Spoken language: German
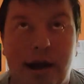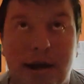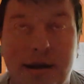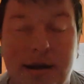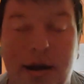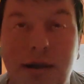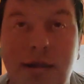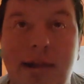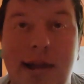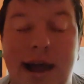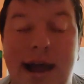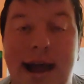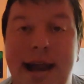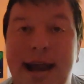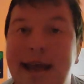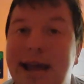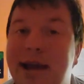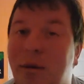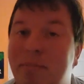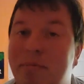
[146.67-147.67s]
Ganz
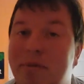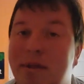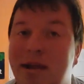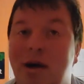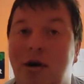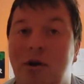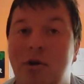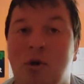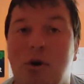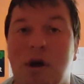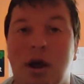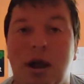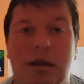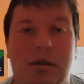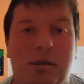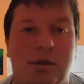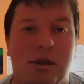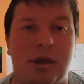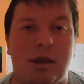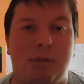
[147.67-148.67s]
ehrlich, habt ihr auch noch alle
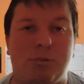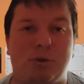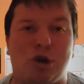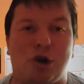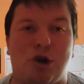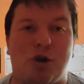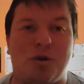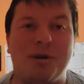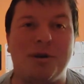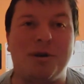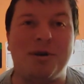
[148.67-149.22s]
Tassen im Schrank?